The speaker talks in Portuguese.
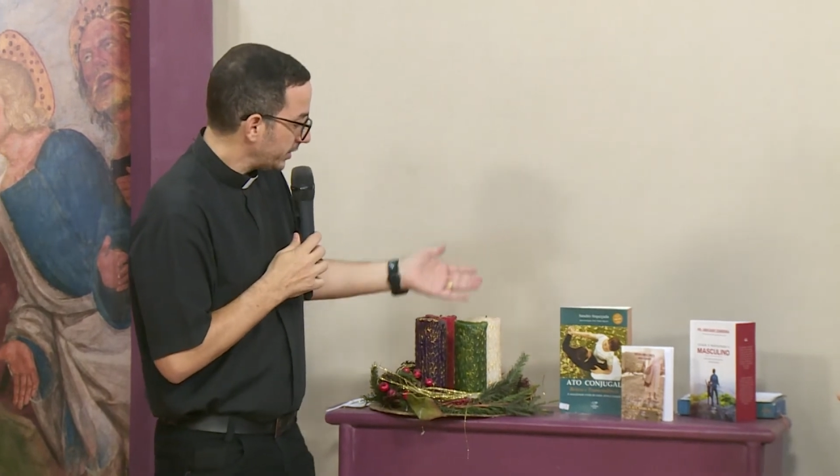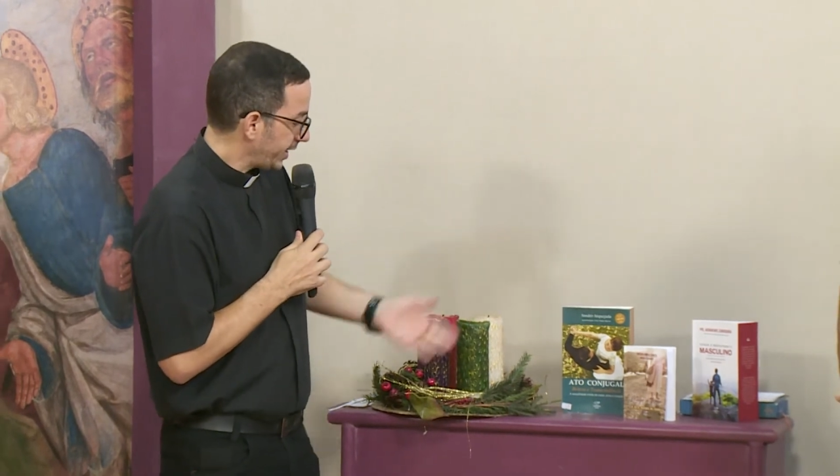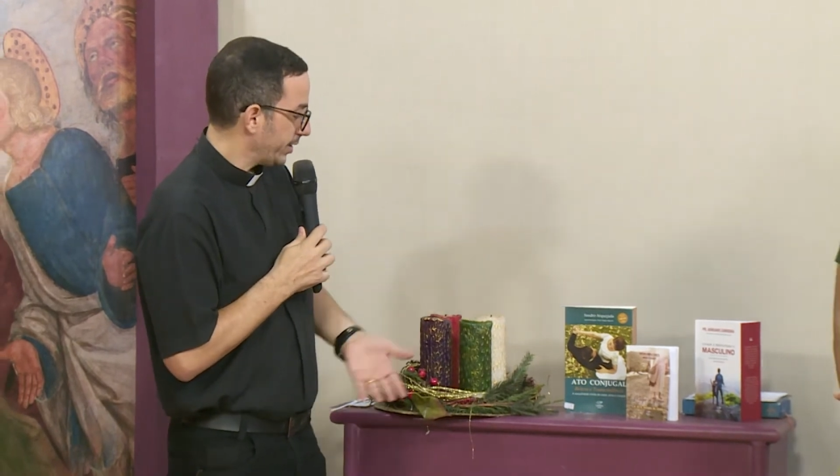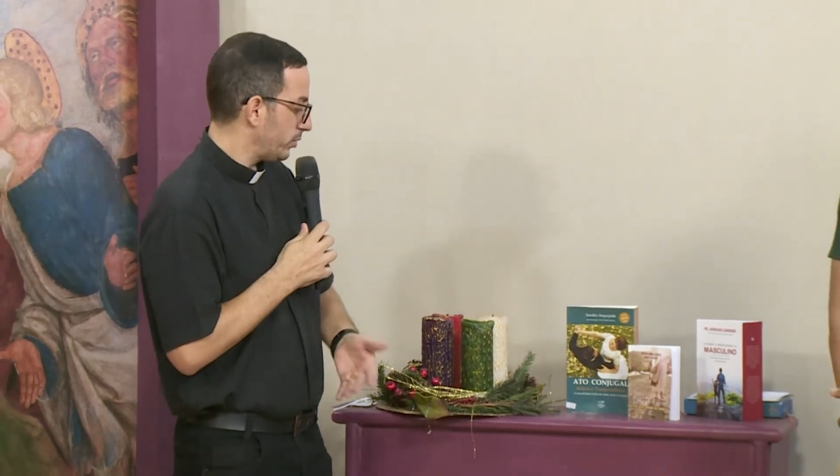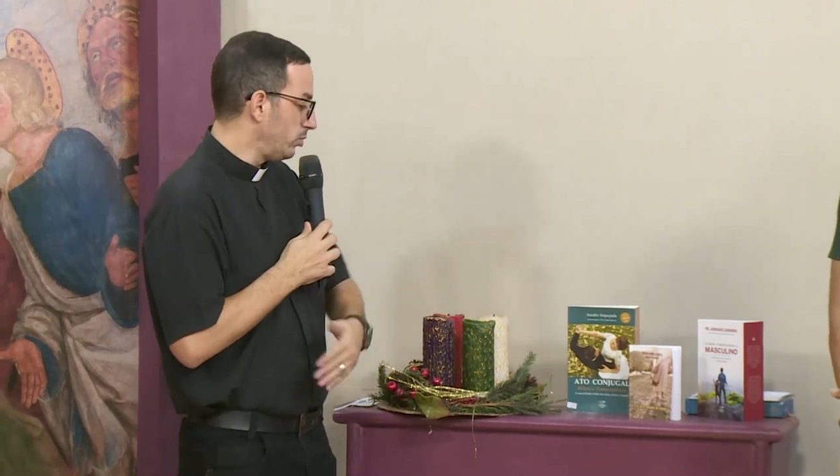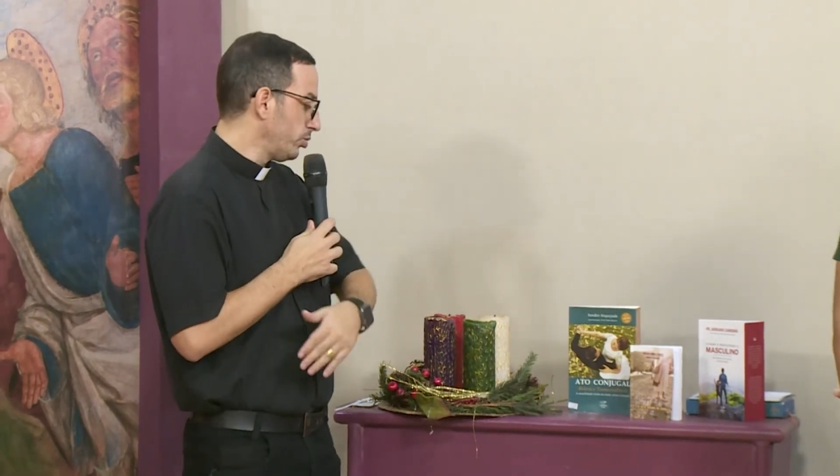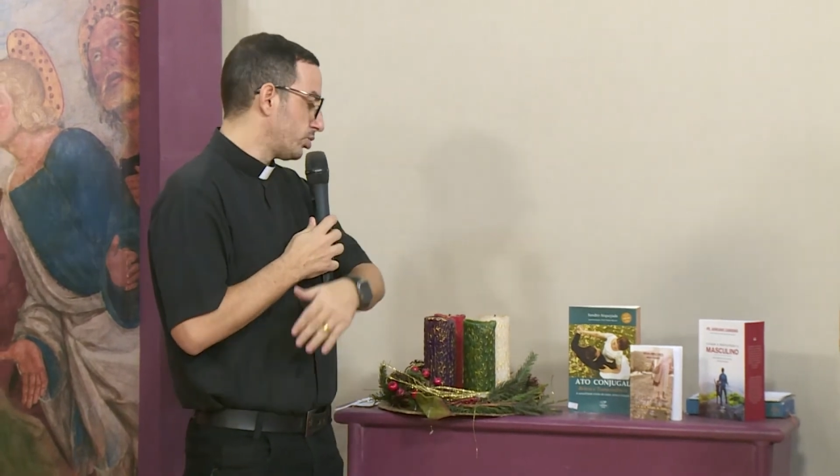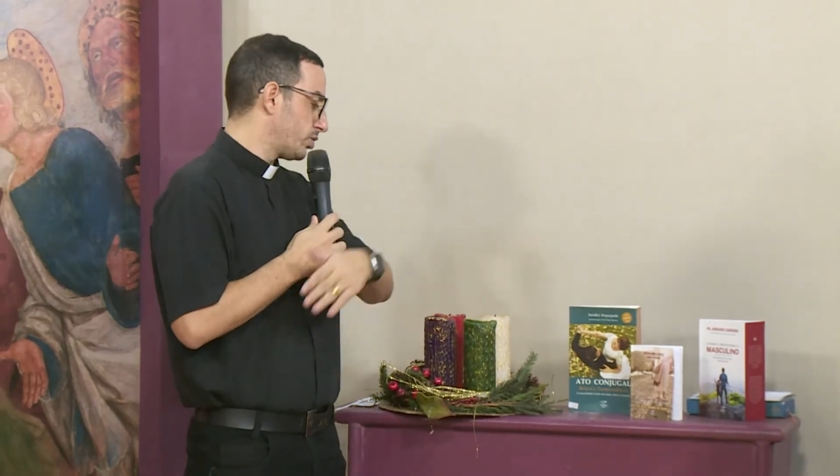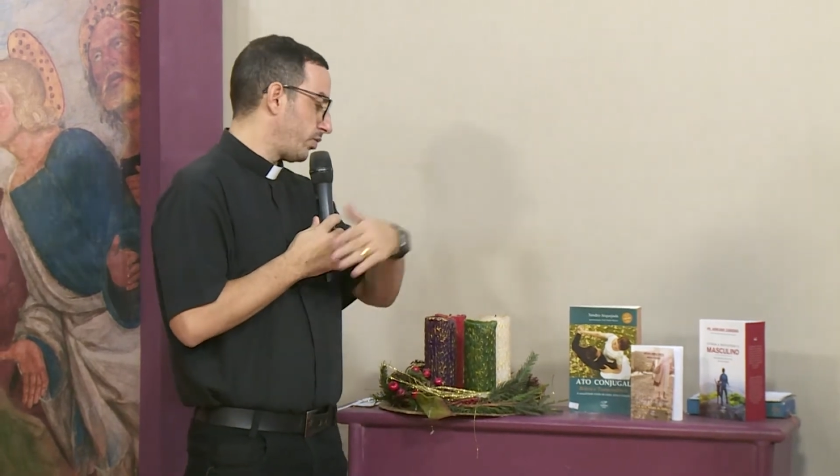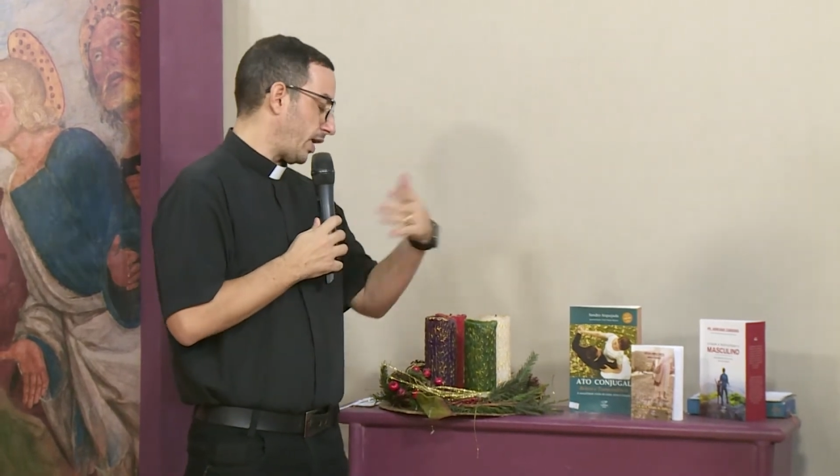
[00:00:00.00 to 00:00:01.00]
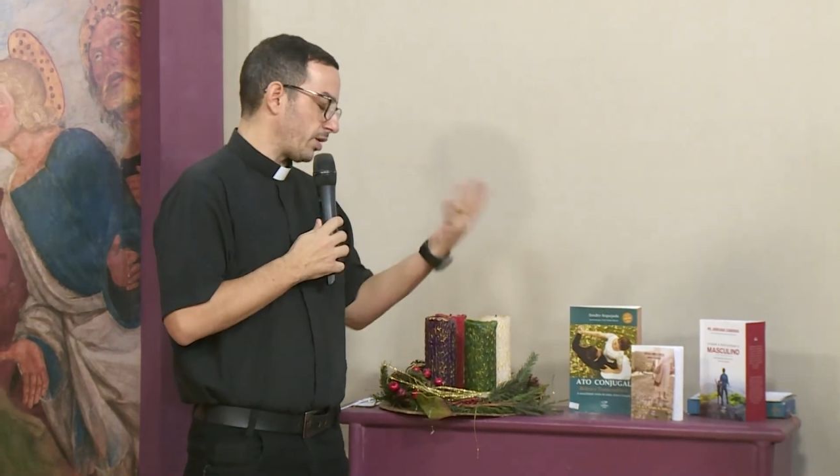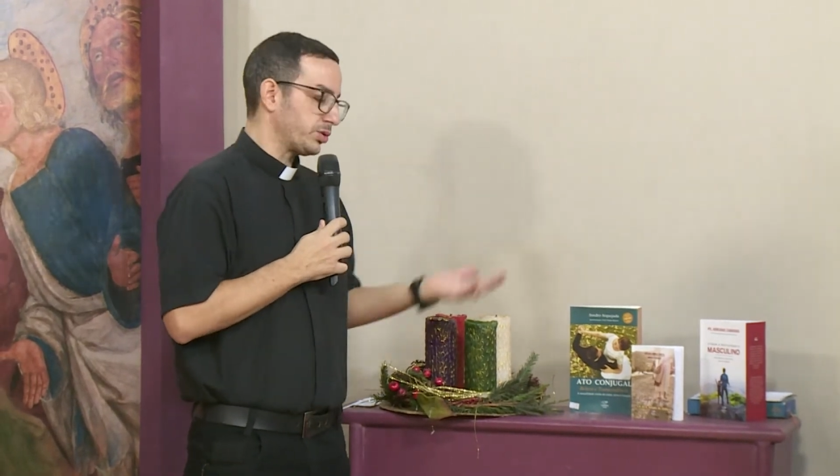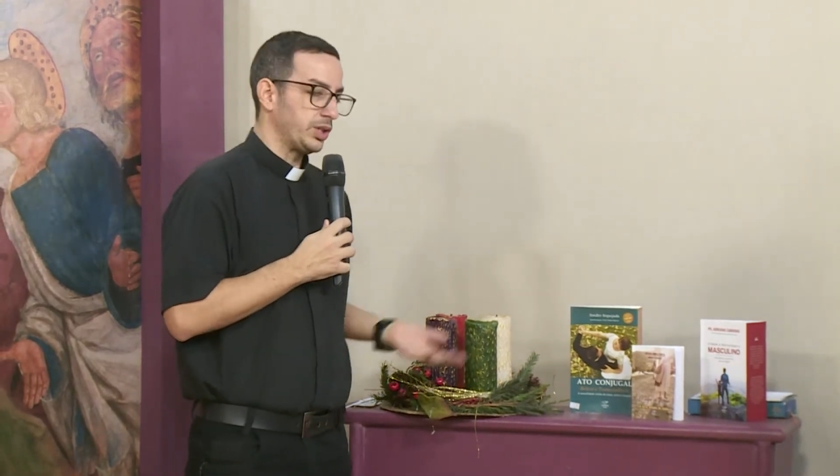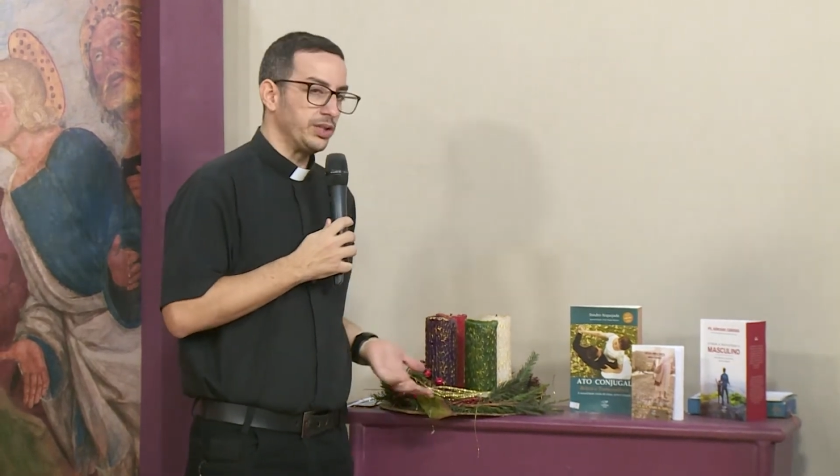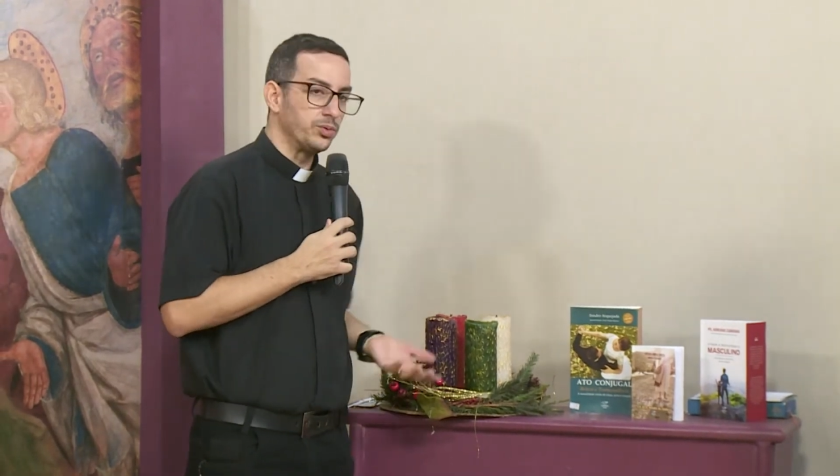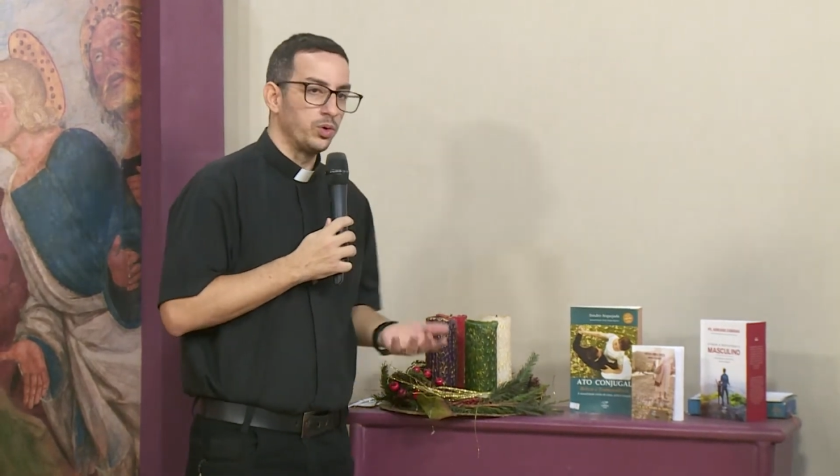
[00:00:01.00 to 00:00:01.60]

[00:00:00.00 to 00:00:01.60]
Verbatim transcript: tem um dos vários livros,